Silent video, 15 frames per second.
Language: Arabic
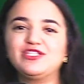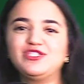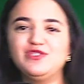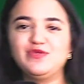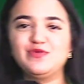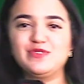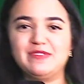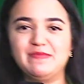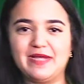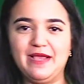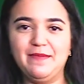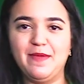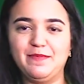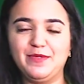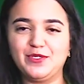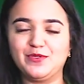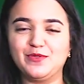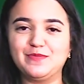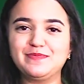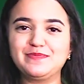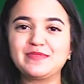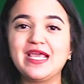اش نيوز مرحبا
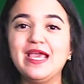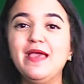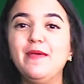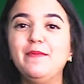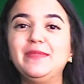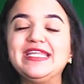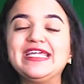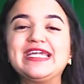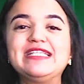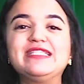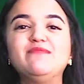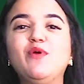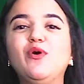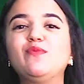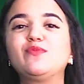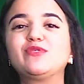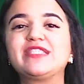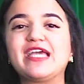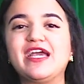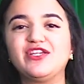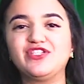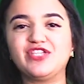بكم مني كنسمعوا
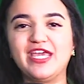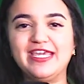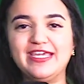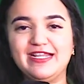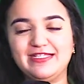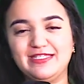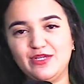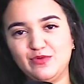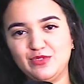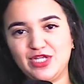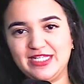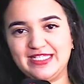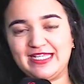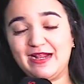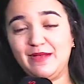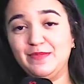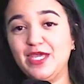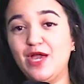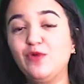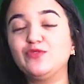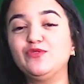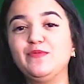الموسيقى الشهيره ديال وجع تراب
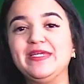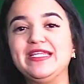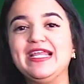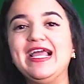يعود بنا